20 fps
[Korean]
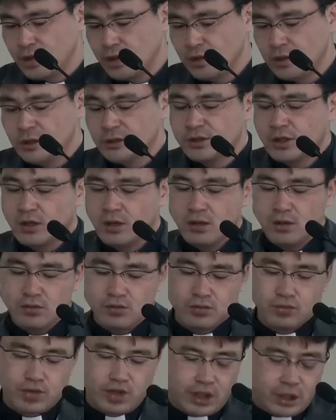그래서
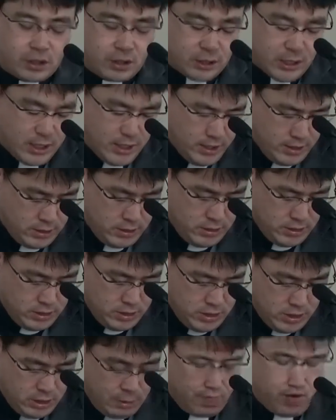우리가
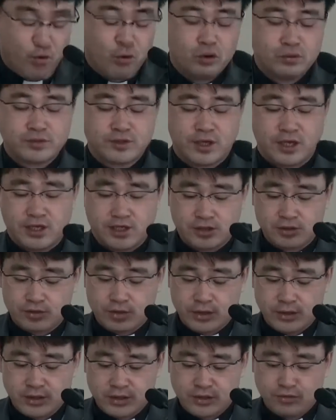복음서에
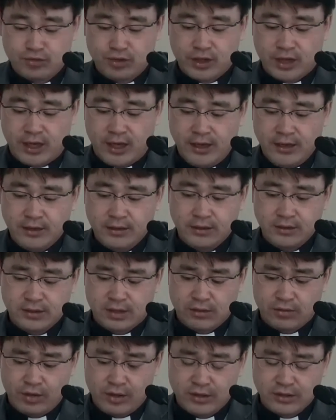익숙해진 우리가
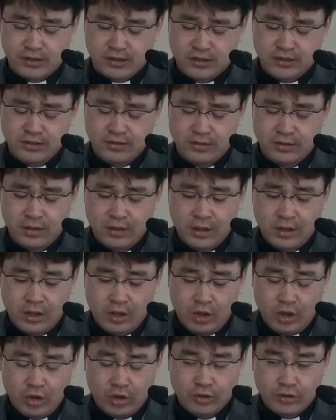사도행전은
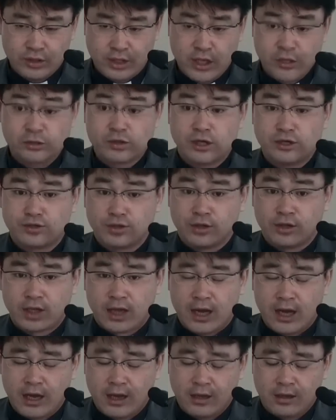생소할 수
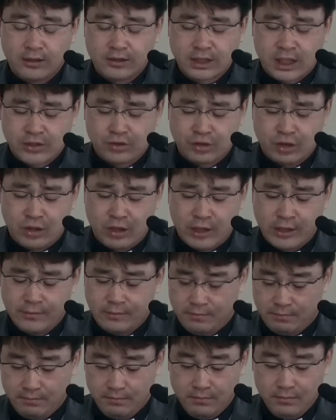있다. 자주 읽어
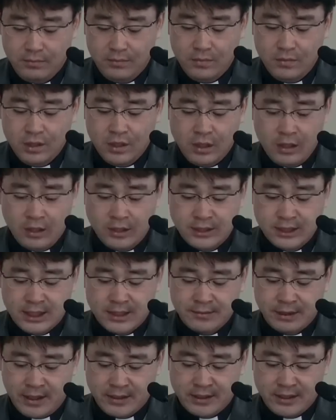읽지
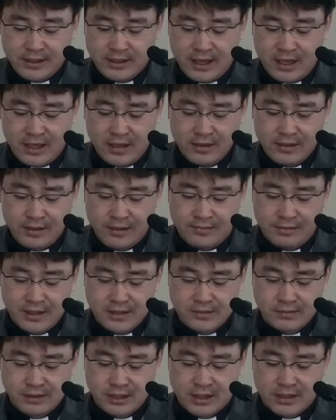않으면 안 된다. 이런
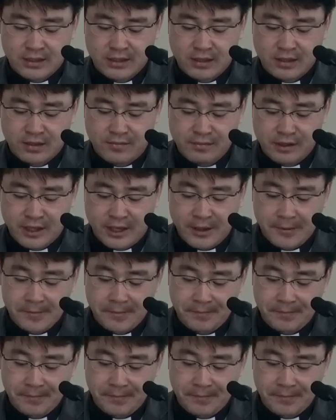말씀 제가 드린 겁니다.